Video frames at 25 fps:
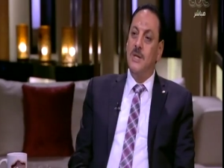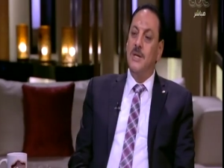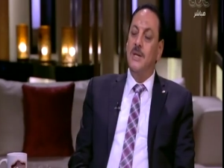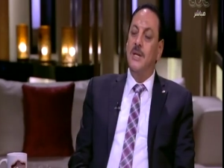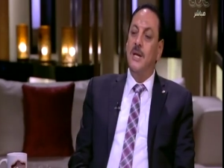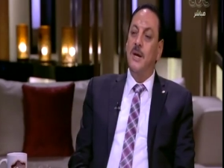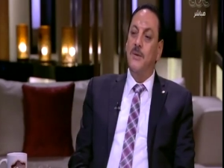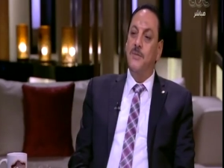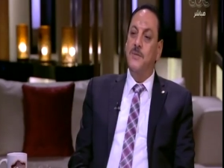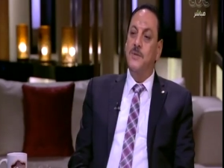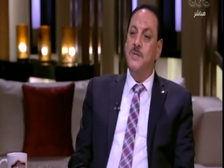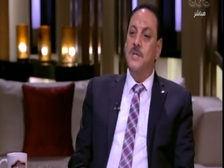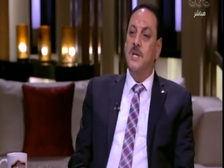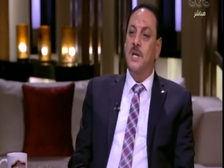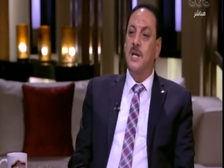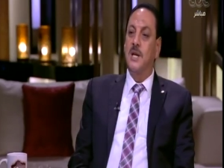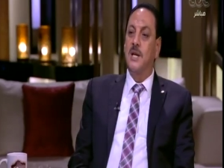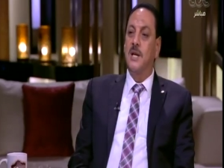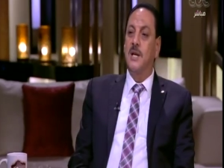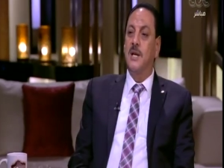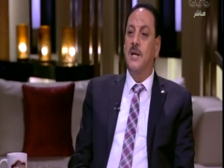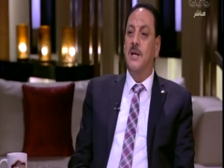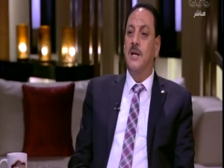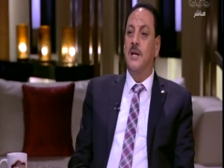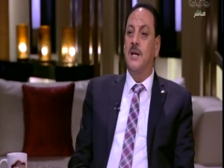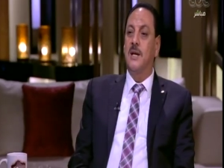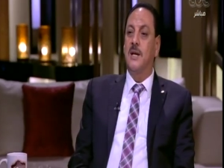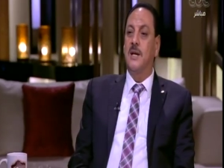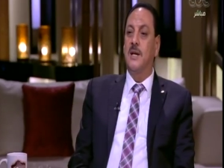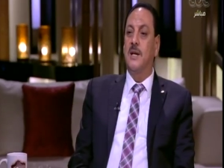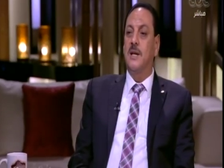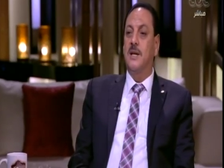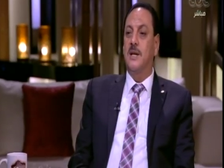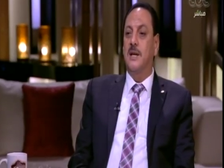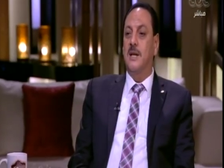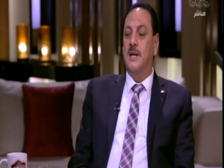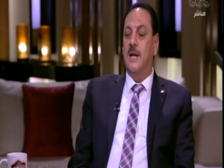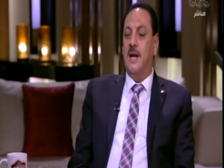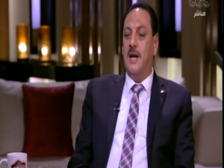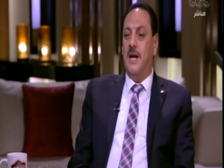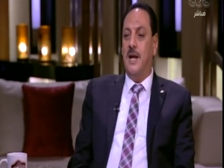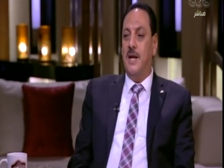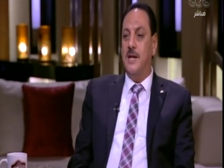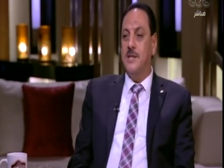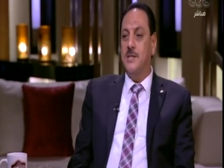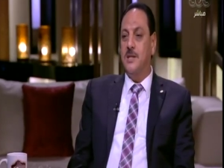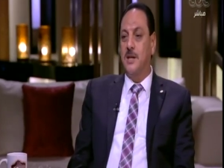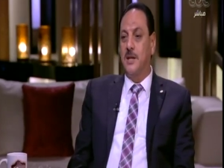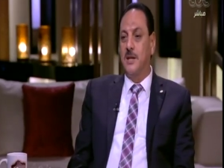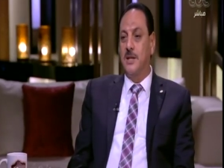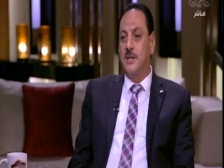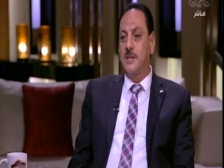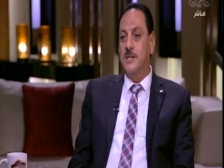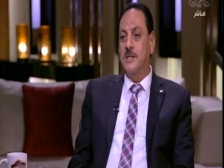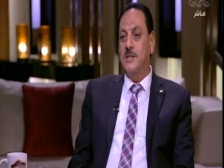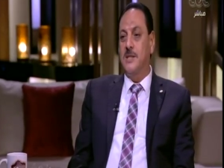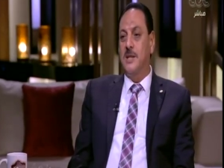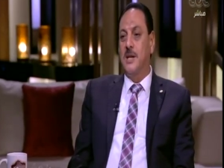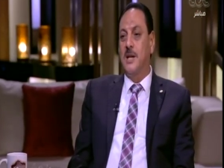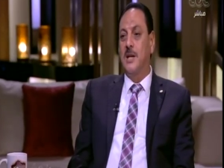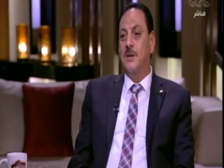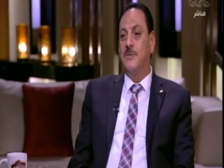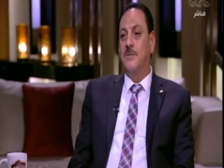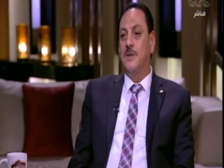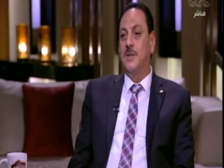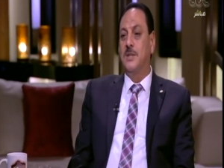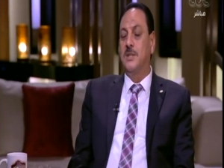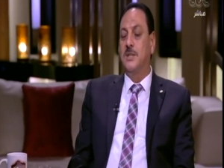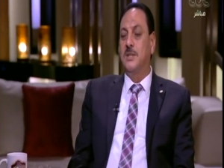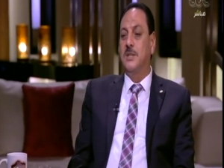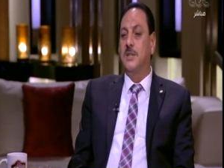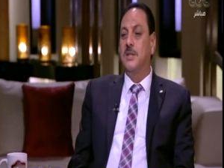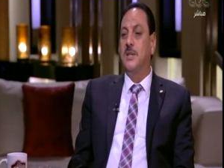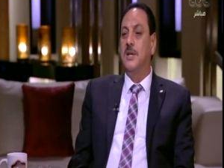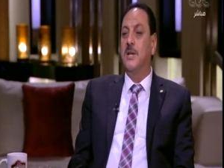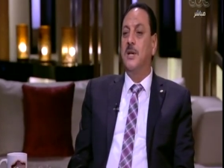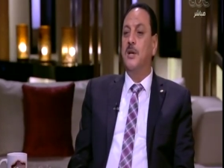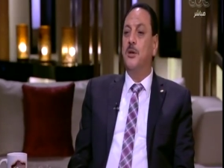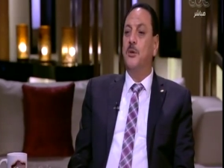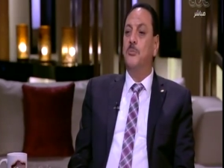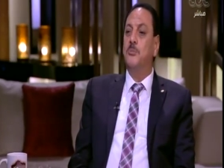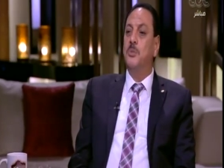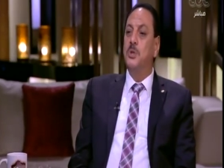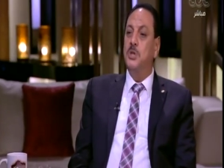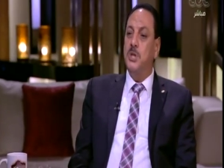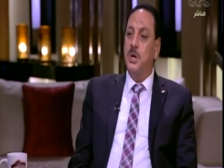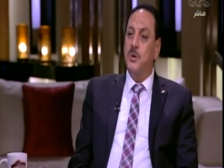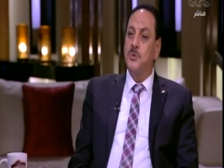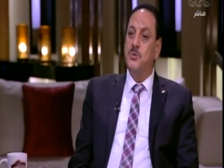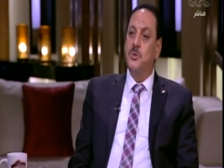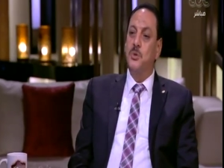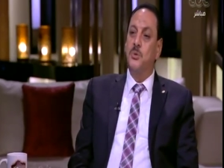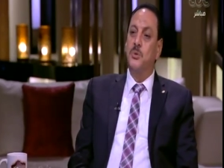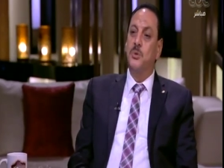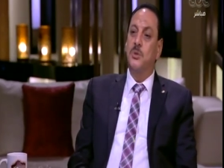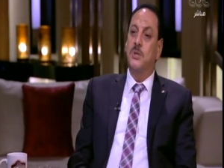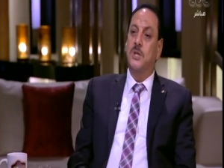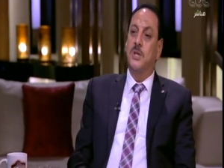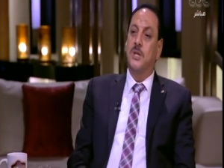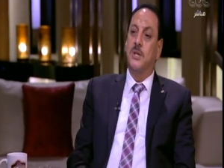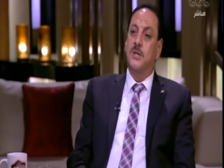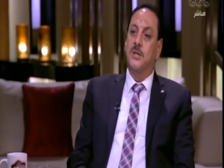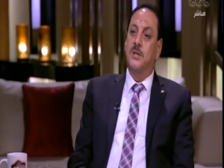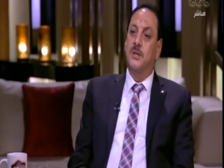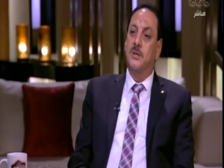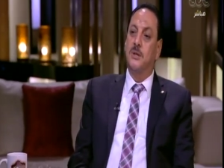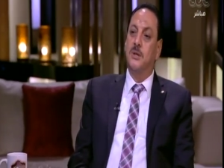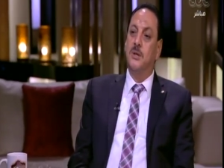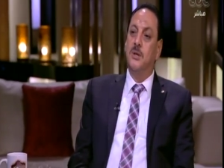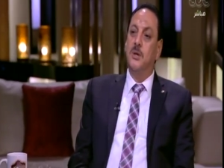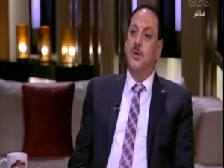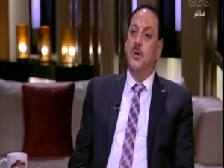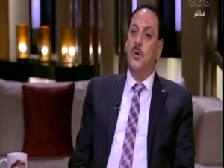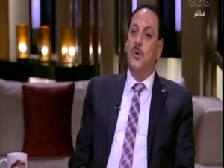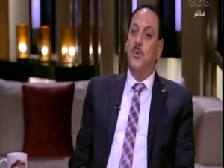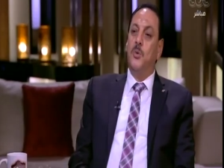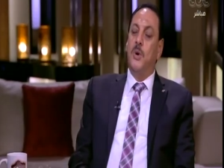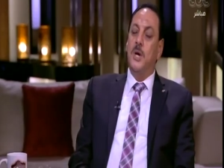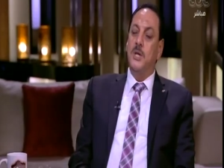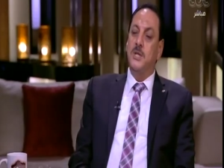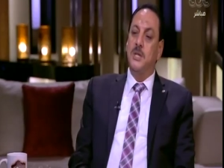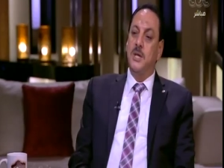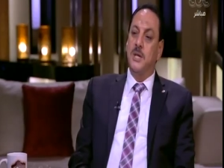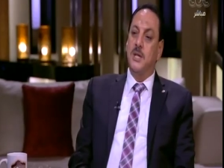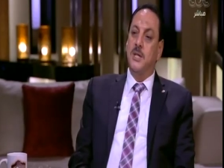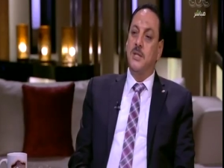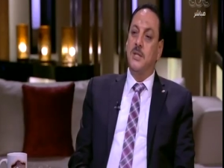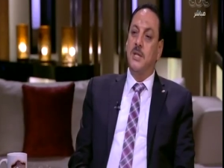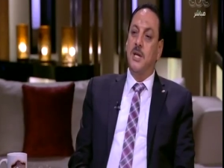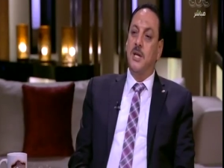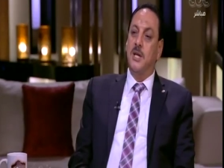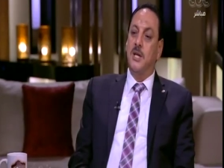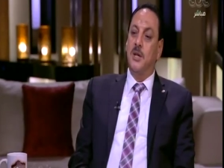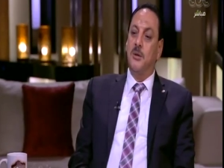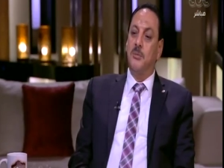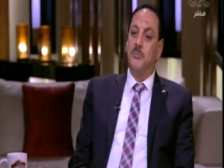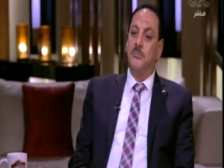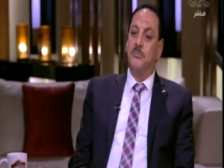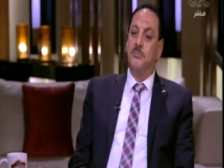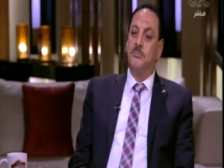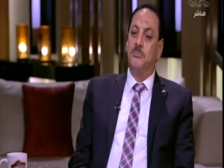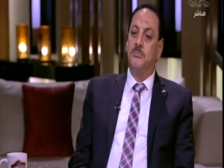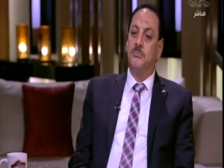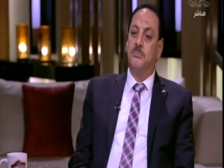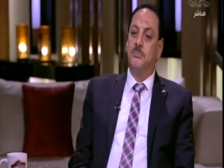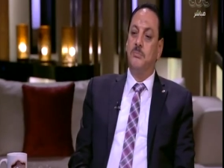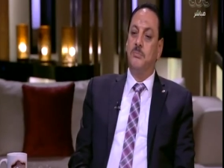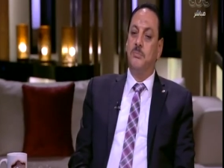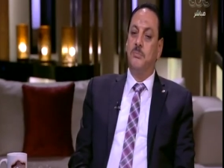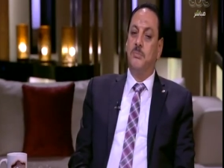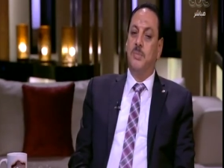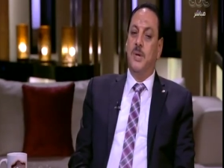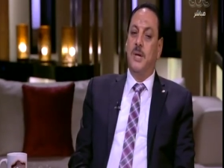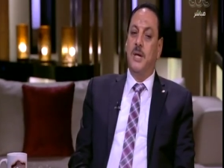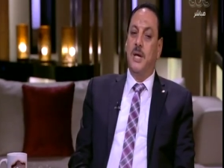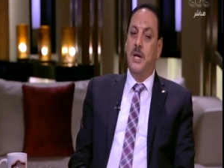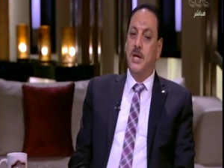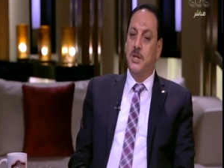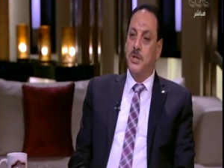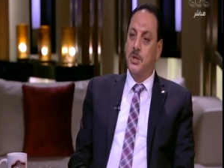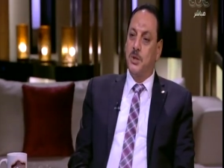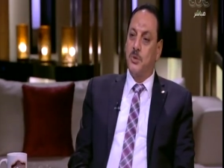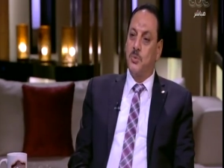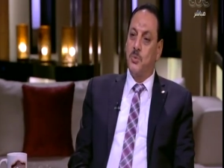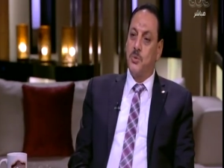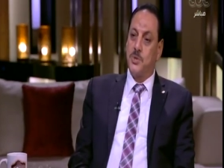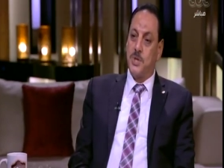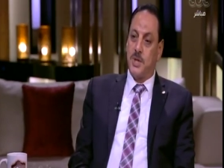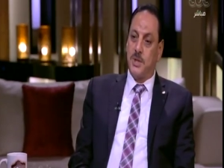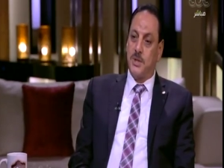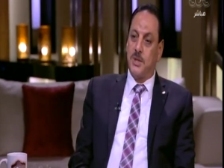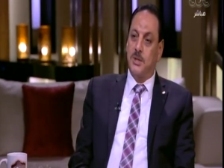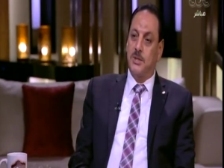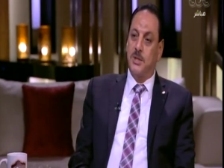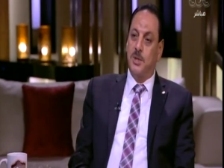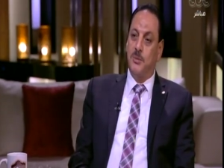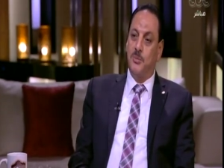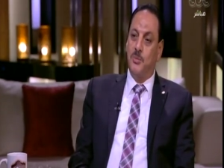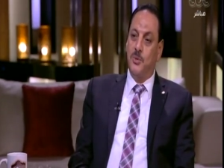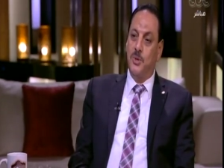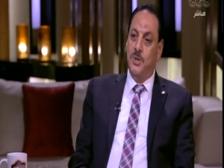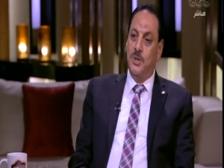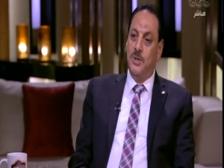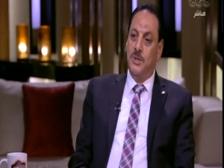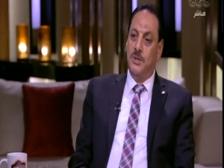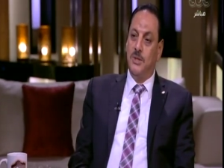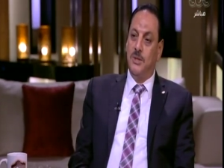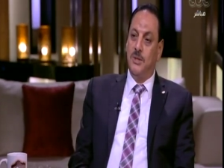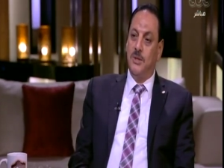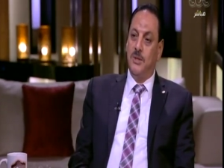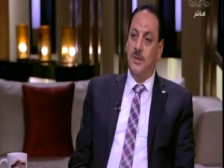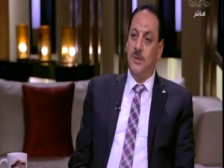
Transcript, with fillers: نفس اللي حصل السنه اللي فاتت مش عاوزينه يتكرر وعشان كده انا بناشد وزاره التموين